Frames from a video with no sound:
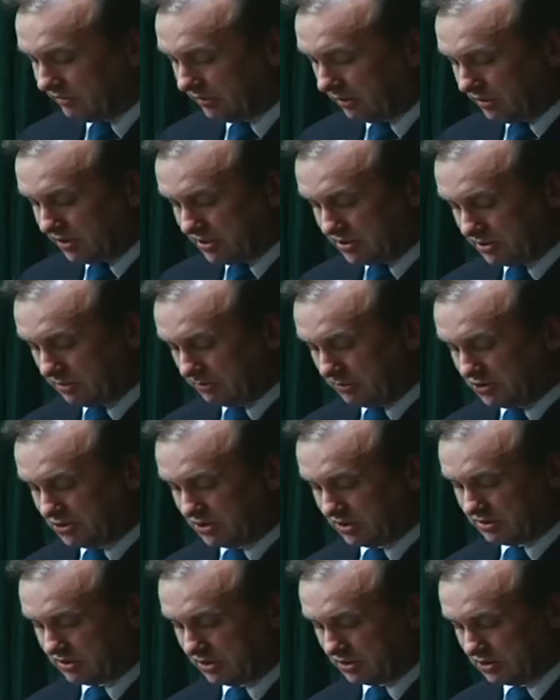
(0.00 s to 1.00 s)
Wałęsy
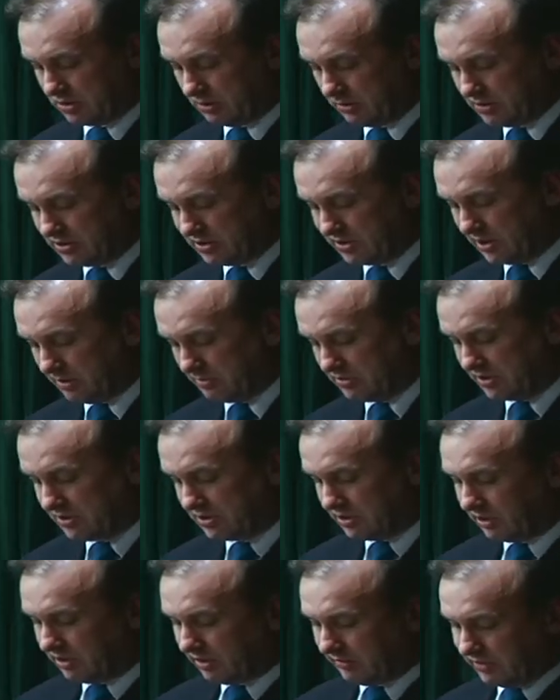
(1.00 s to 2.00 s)
pisze zresztą on sam,
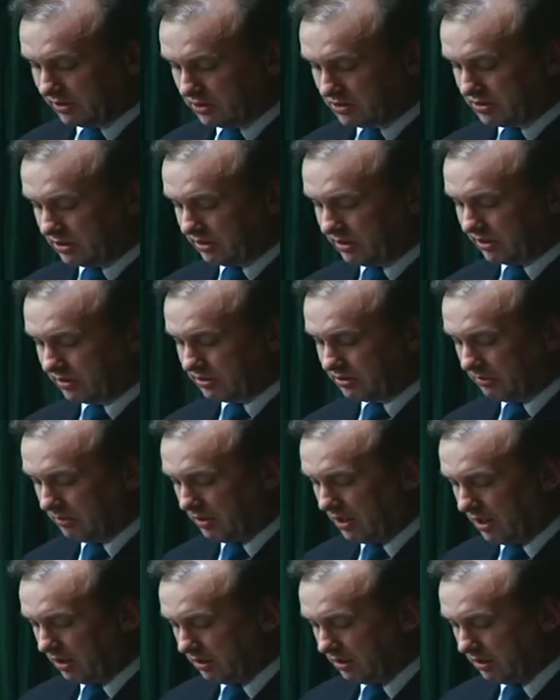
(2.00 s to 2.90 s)
zastanawiając się nad tym,